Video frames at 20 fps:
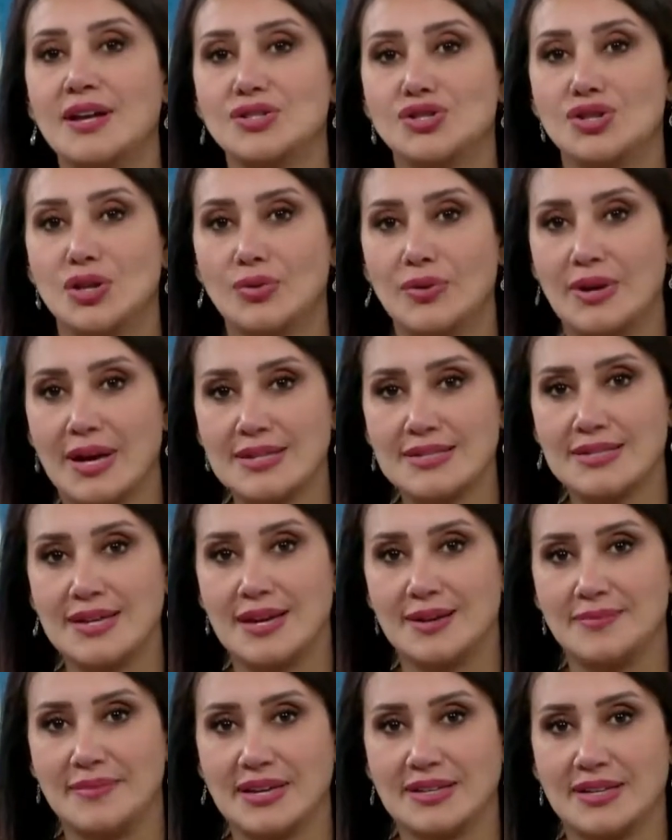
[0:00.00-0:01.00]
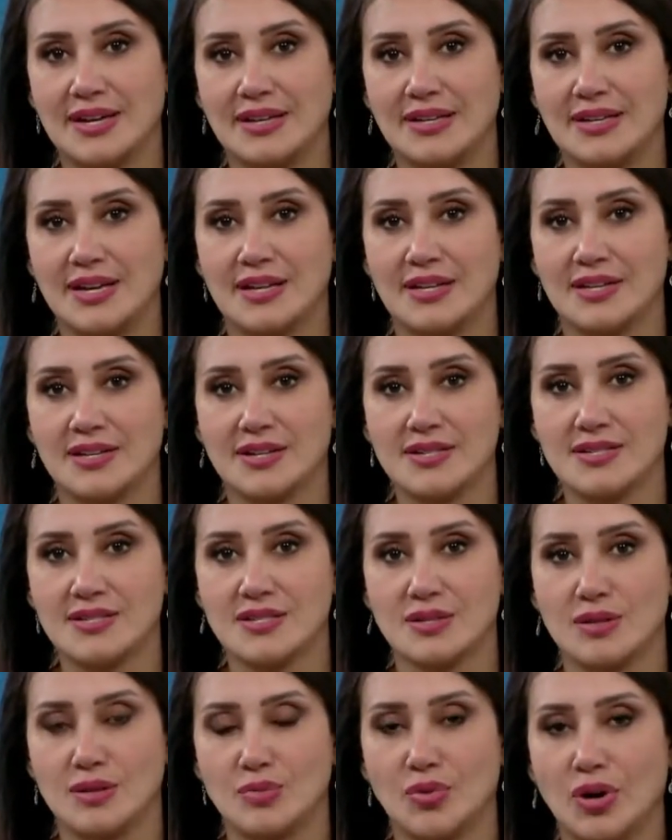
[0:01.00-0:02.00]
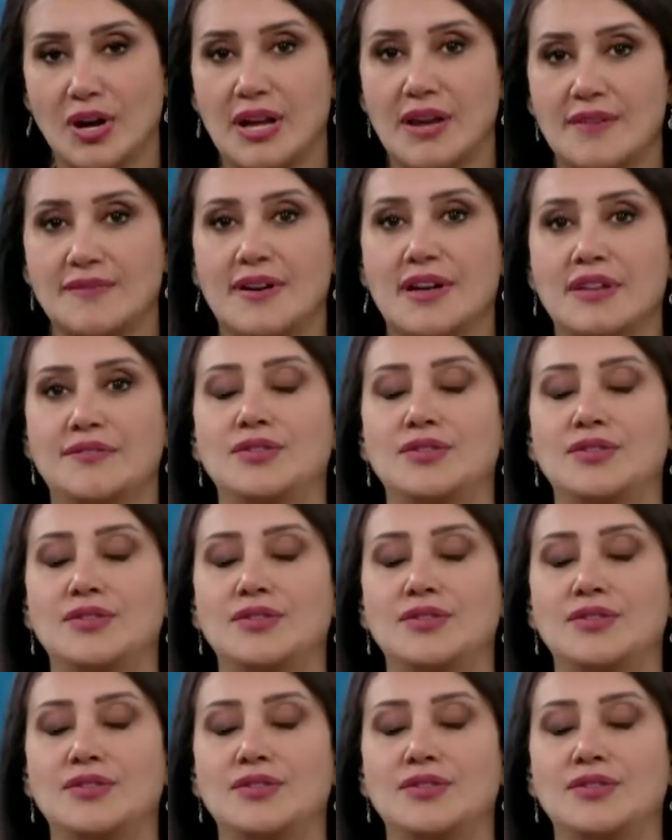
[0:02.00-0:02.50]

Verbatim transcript: جولاتها الميدانية لرصد المخالفات